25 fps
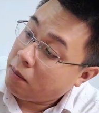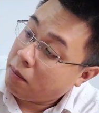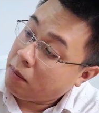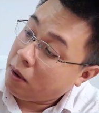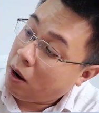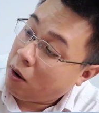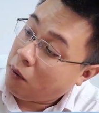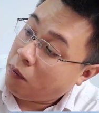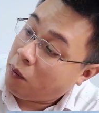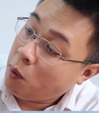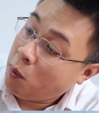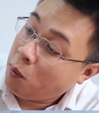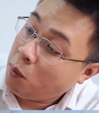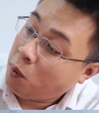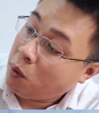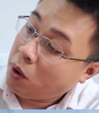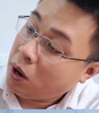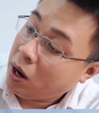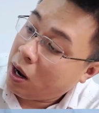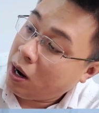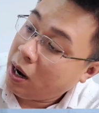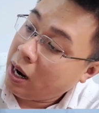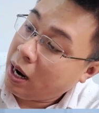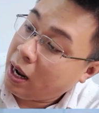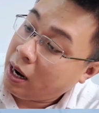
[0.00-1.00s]
đầu phun của
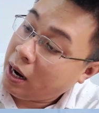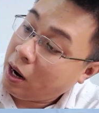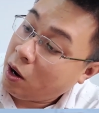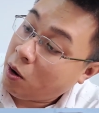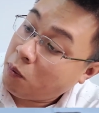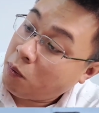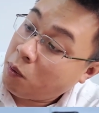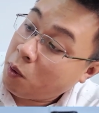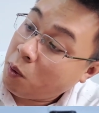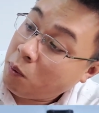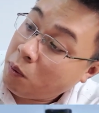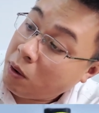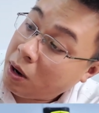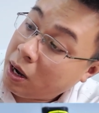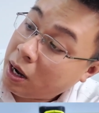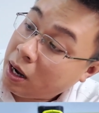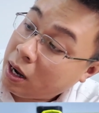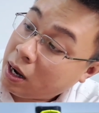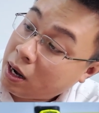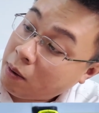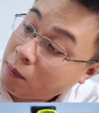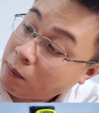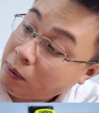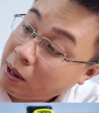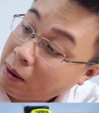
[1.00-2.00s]
nó là đầu phun
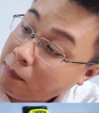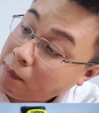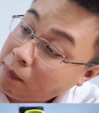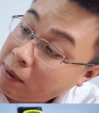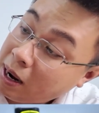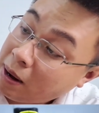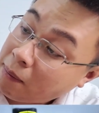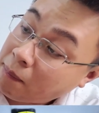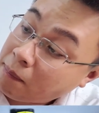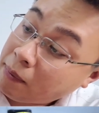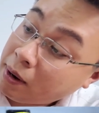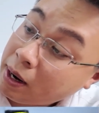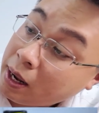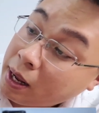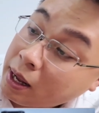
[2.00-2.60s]
0.5